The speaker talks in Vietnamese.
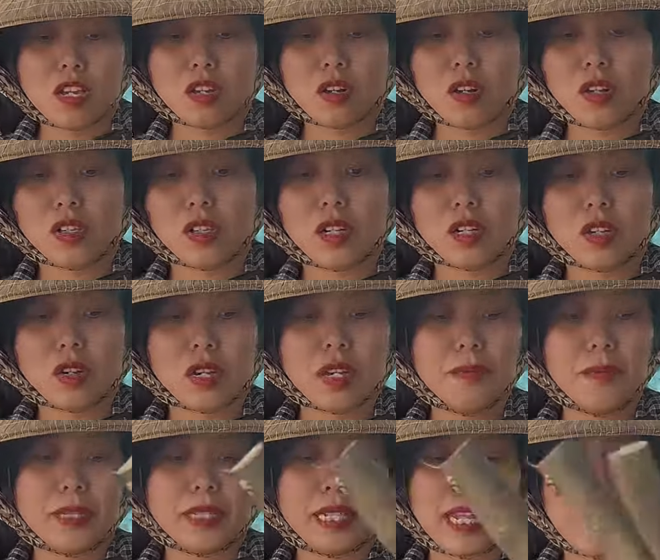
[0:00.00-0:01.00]
Con này có
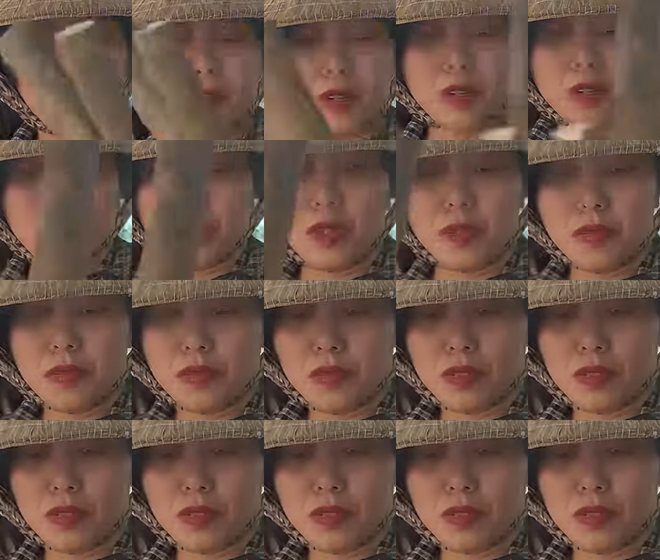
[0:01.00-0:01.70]
cái mình đẹp nè cô chú,